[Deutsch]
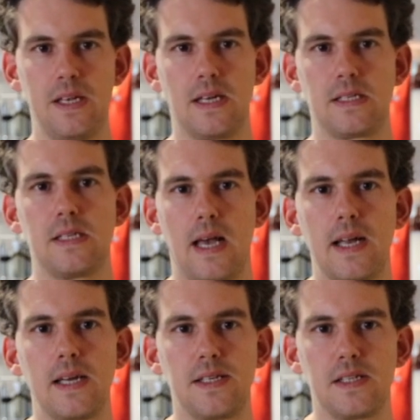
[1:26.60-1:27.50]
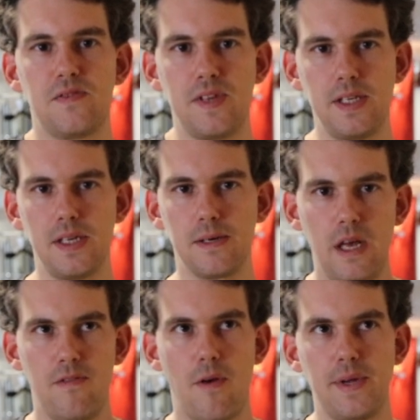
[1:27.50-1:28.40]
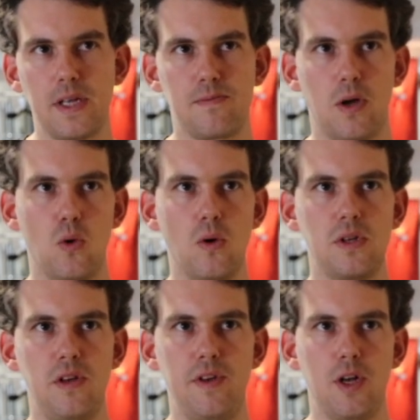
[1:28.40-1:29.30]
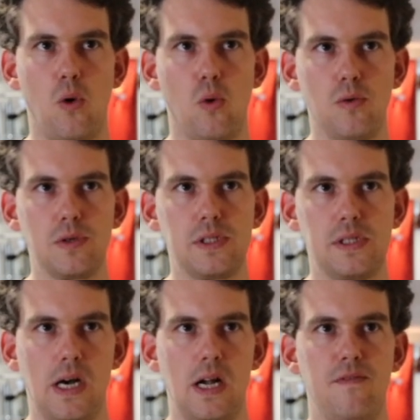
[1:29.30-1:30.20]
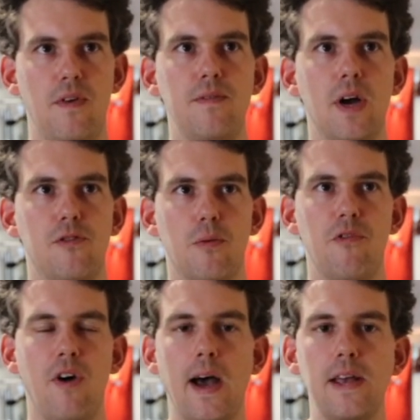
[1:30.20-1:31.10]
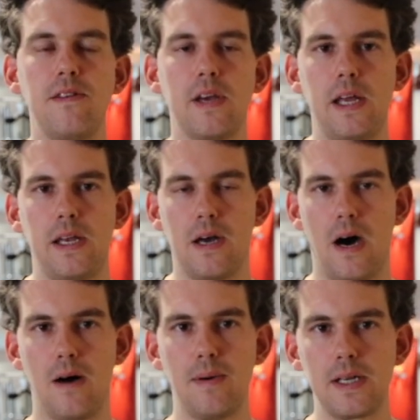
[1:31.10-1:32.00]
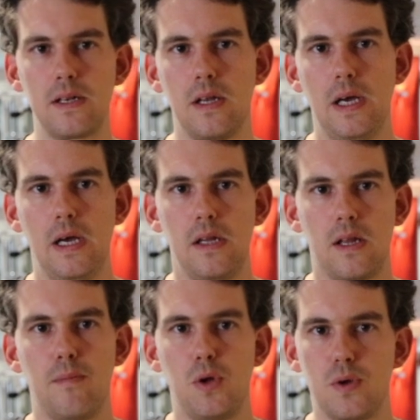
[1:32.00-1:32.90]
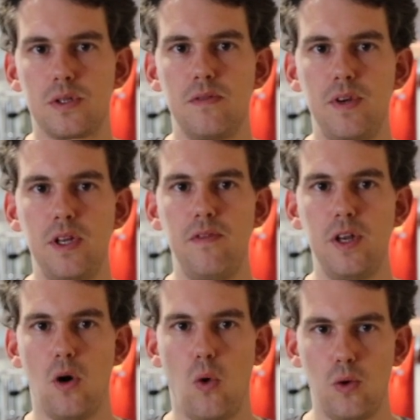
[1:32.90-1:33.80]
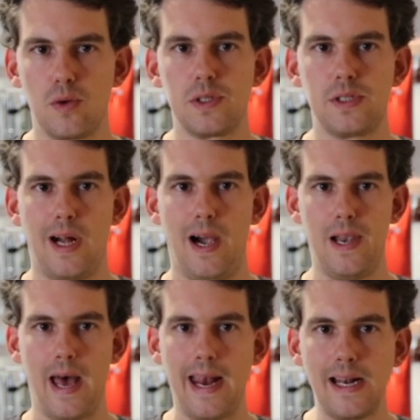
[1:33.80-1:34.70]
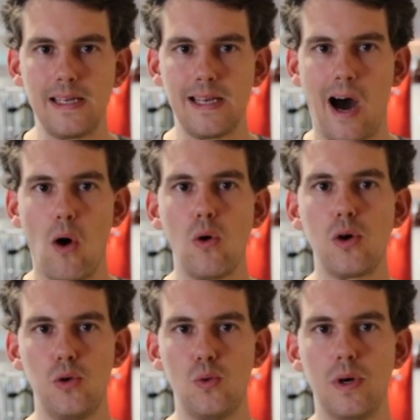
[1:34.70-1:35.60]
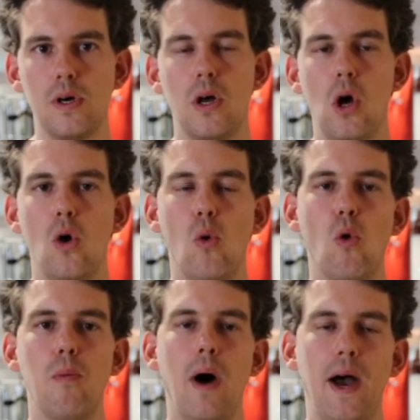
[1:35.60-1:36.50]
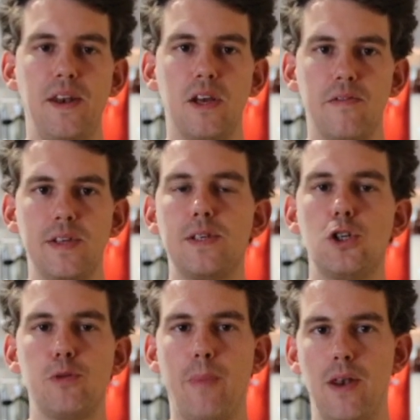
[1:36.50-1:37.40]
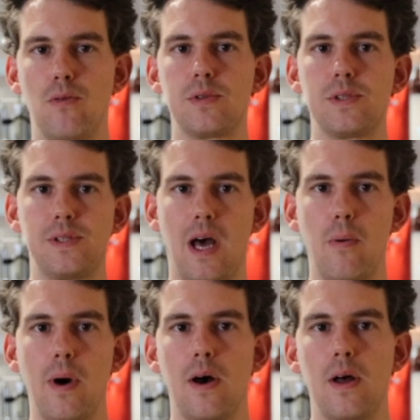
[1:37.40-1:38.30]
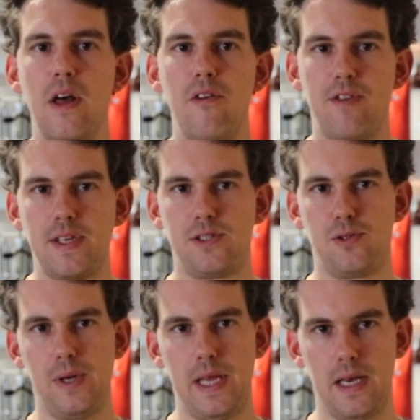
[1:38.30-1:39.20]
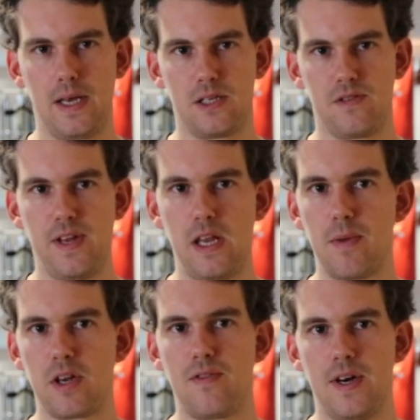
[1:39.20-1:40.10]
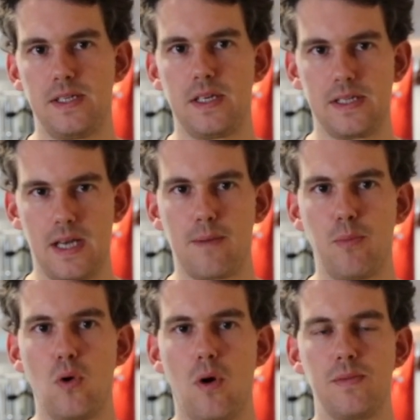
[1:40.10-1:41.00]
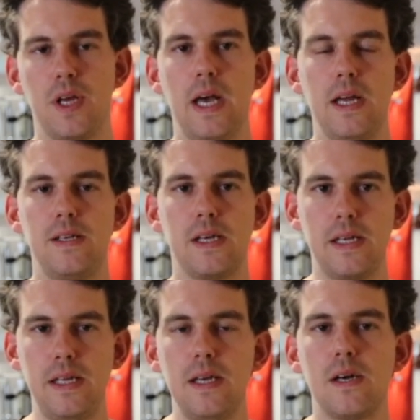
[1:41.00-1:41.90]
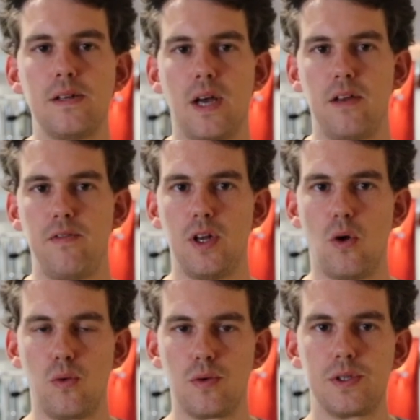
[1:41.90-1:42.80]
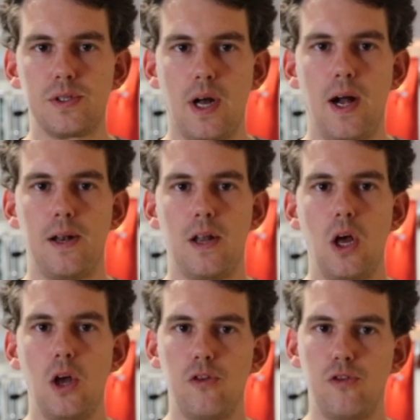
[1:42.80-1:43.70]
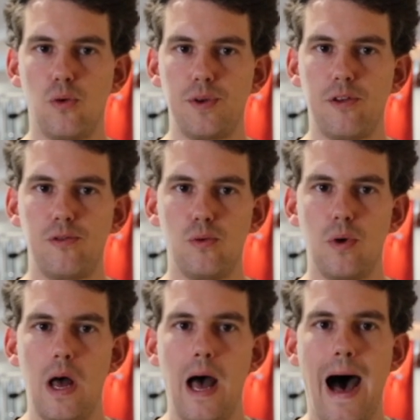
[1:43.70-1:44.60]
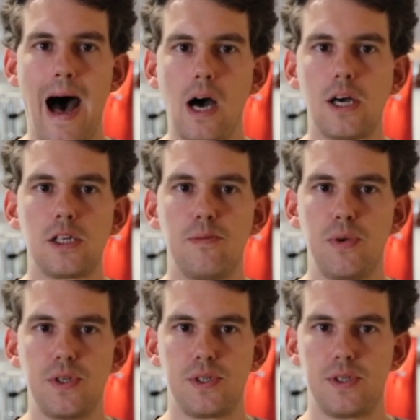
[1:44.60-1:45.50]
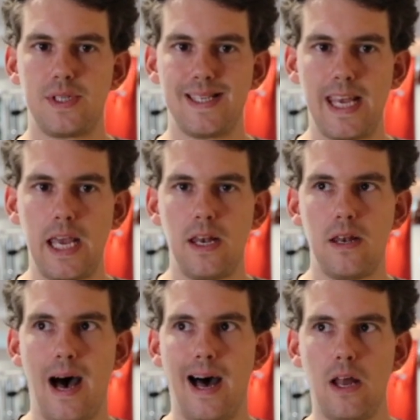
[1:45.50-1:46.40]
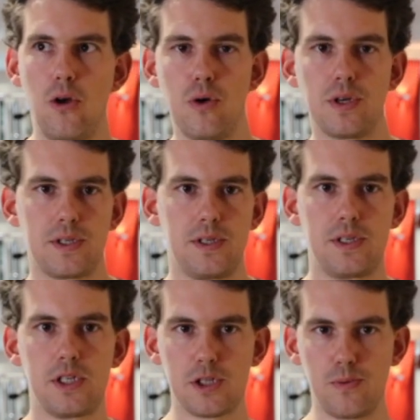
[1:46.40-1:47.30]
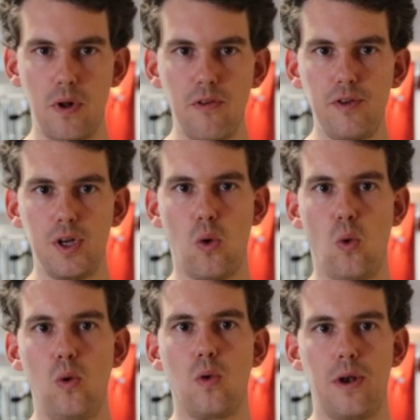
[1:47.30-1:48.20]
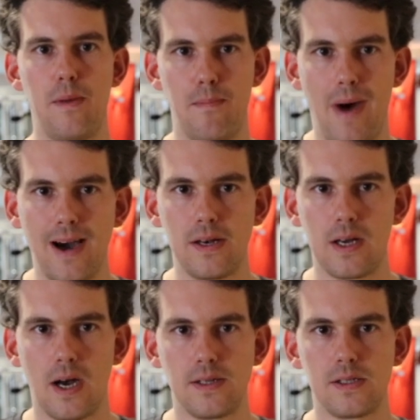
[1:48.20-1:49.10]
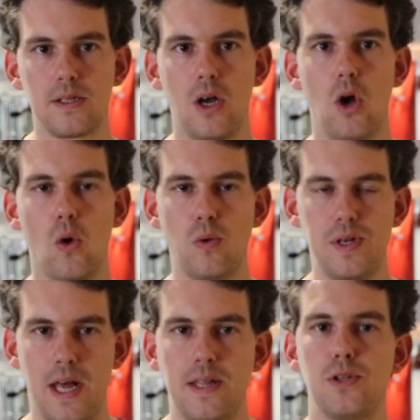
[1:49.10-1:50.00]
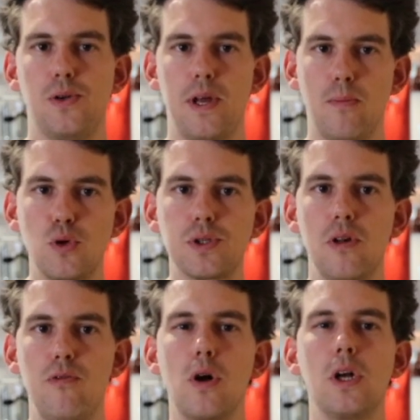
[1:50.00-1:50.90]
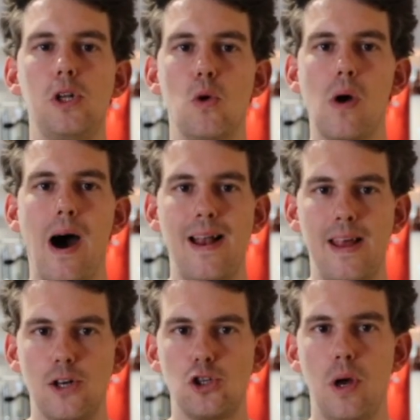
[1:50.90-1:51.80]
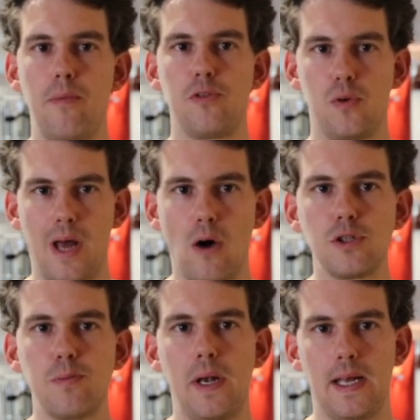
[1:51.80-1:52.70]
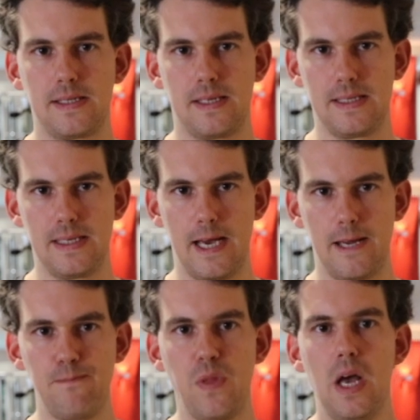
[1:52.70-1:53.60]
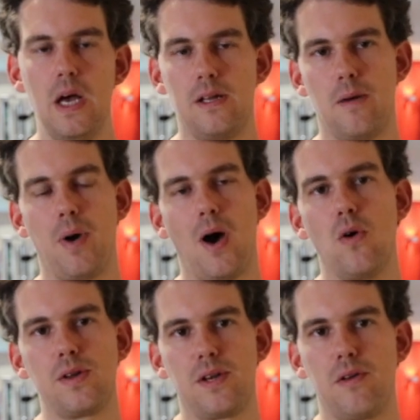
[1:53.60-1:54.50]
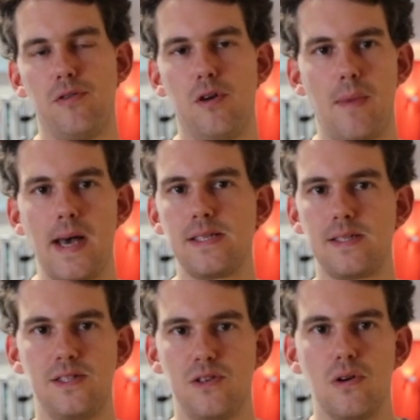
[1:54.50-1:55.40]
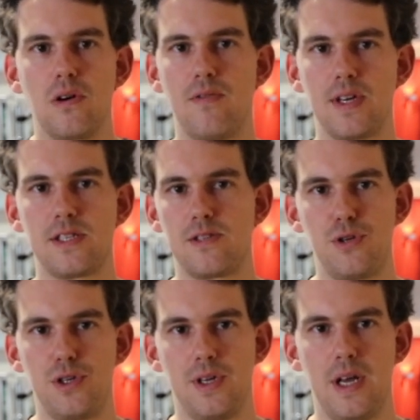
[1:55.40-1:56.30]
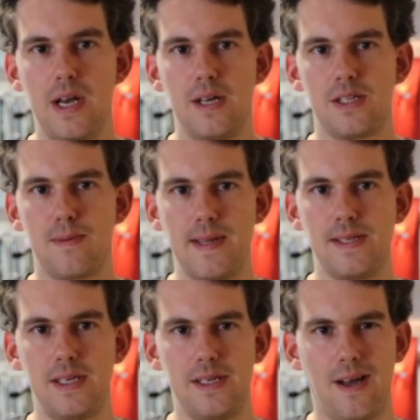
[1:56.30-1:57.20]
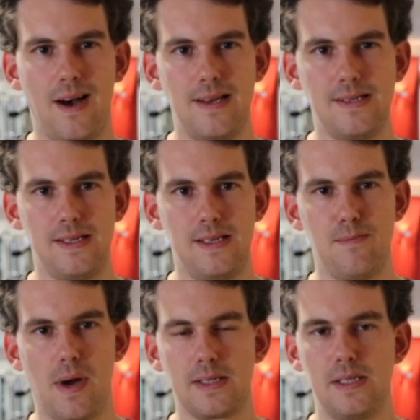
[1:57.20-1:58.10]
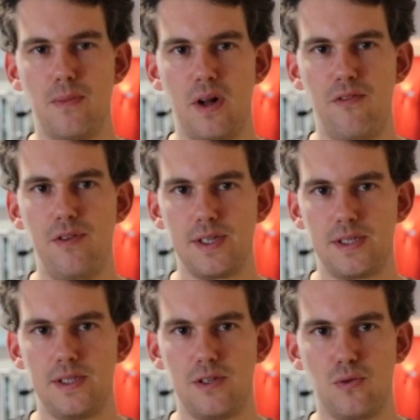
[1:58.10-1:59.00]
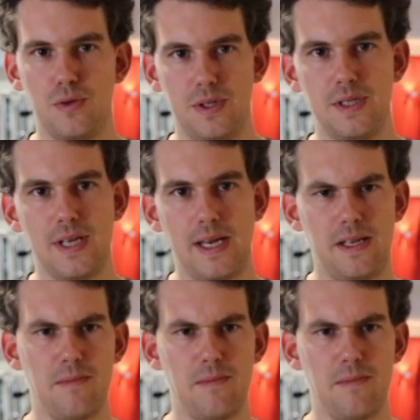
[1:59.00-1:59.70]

Das ist eigentlich das Wichtige. Wenn man jetzt mal guckt, die Wiederholungszahlen, wenn wir also im freien Training arbeiten, dann benutzen wir die Wiederholungszahlen eigentlich auch nur, um eine gewisse Spannungsdauer festzulegen. Also wenn jemand quasi gesagt bekommt, trainiere deine Wiederholungszahlen so, dass du 8 bis 10, allerhöchstens 12 Wiederholungen machen kannst und dann soll der Muskel wirklich lokal erschöpft und ausbelastet sein, dann braucht er dafür meistens irgendwas zwischen 20, 30, maximal 40 Sekunden Zeit.